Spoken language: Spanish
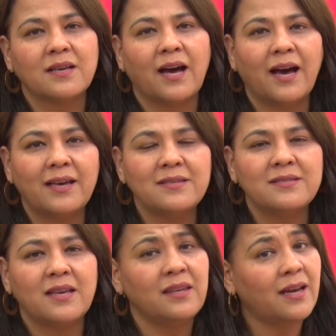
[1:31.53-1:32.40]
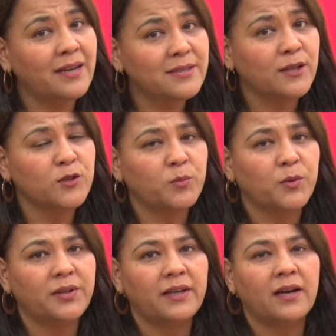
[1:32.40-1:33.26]
¿Hay señales que nos
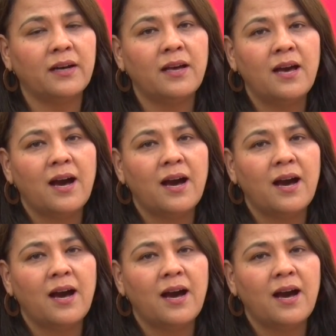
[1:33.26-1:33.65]
podrían